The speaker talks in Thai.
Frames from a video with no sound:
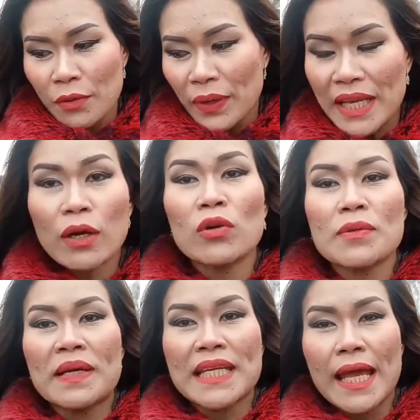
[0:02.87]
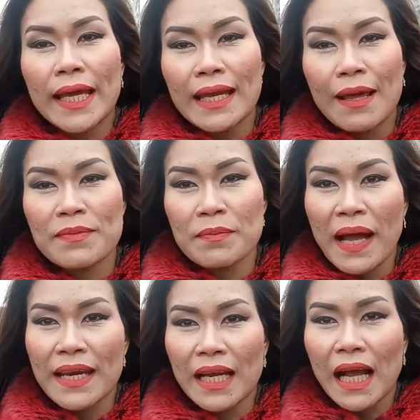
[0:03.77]
วันนี้ครูจะมาแชร์เคล็ดลับสำ
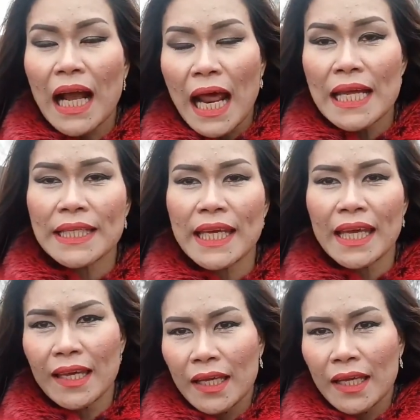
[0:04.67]
คัญนะคะ ใครที่